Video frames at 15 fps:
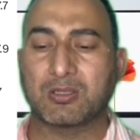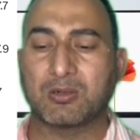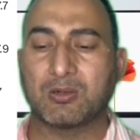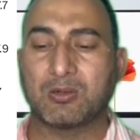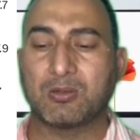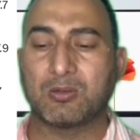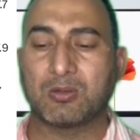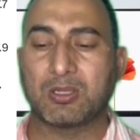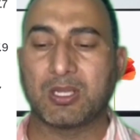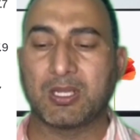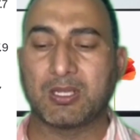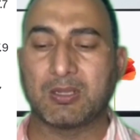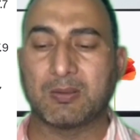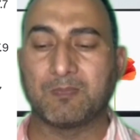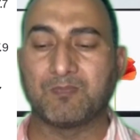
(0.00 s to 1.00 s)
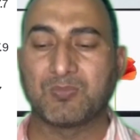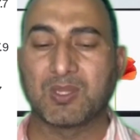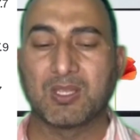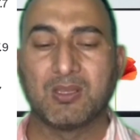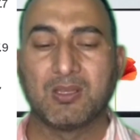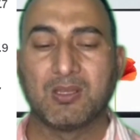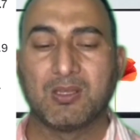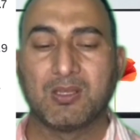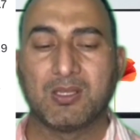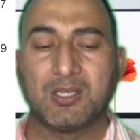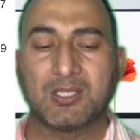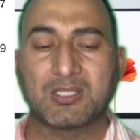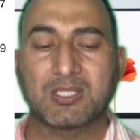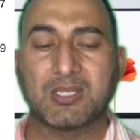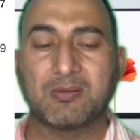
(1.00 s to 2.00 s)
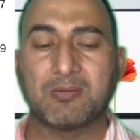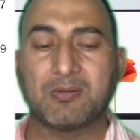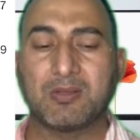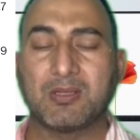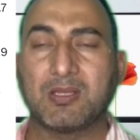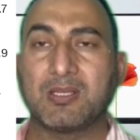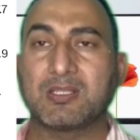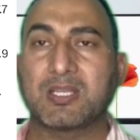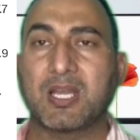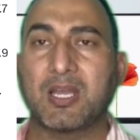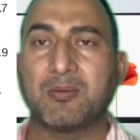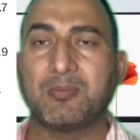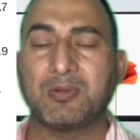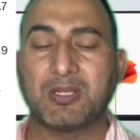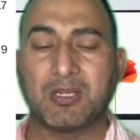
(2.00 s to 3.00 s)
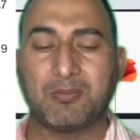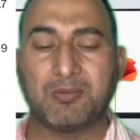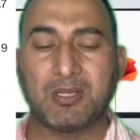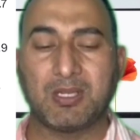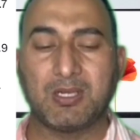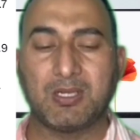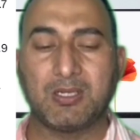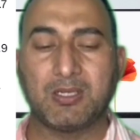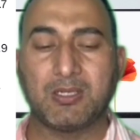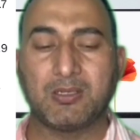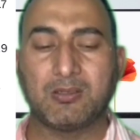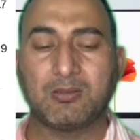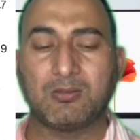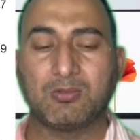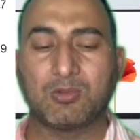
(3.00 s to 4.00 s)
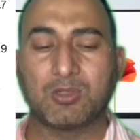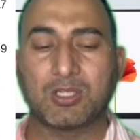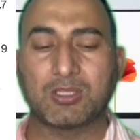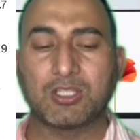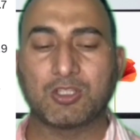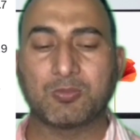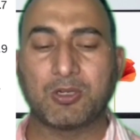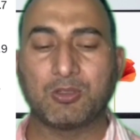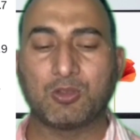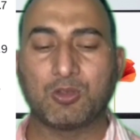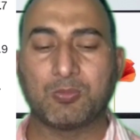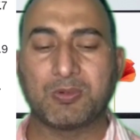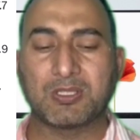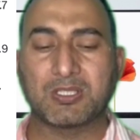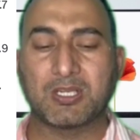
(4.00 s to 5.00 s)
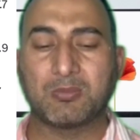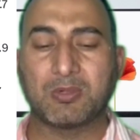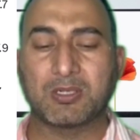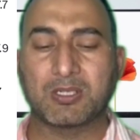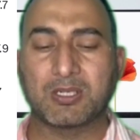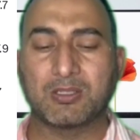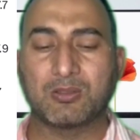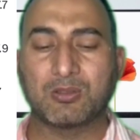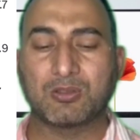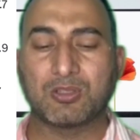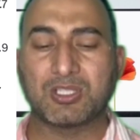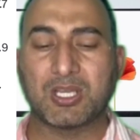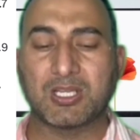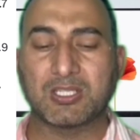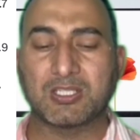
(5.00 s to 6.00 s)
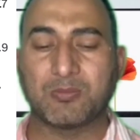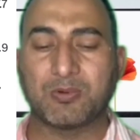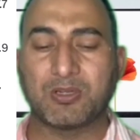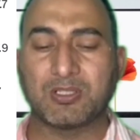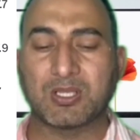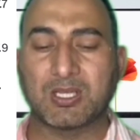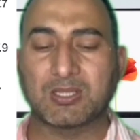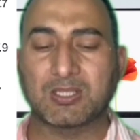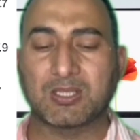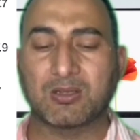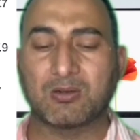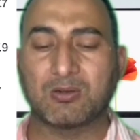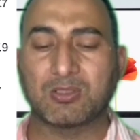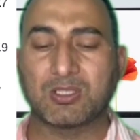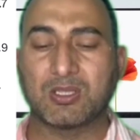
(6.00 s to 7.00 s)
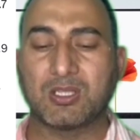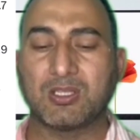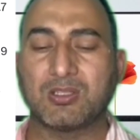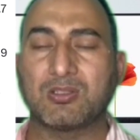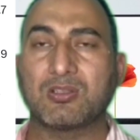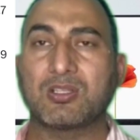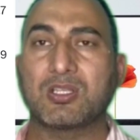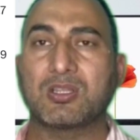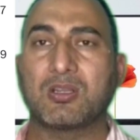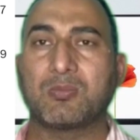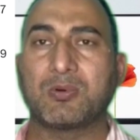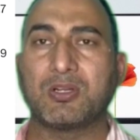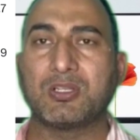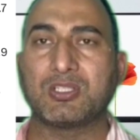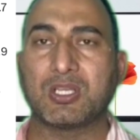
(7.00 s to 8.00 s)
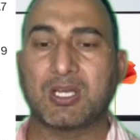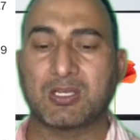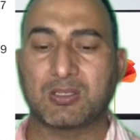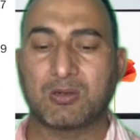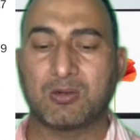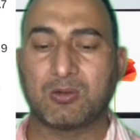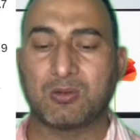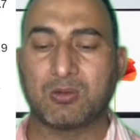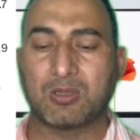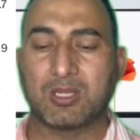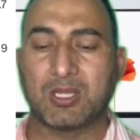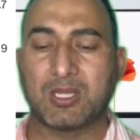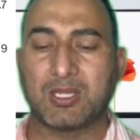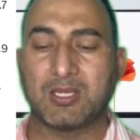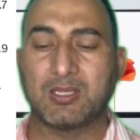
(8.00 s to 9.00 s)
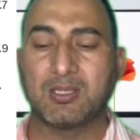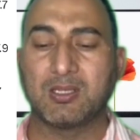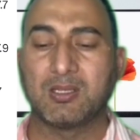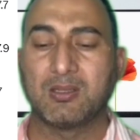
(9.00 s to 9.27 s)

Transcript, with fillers: करोड़ हो गया है इसकी इसका एबिटा भी अली उनतीस पॉइंट दो परसेंट बढ़कर दो सौ छियासी पॉइंट सात करोड़ से तीन सौ सत्तर पॉइंट चार करोड़ हो गया है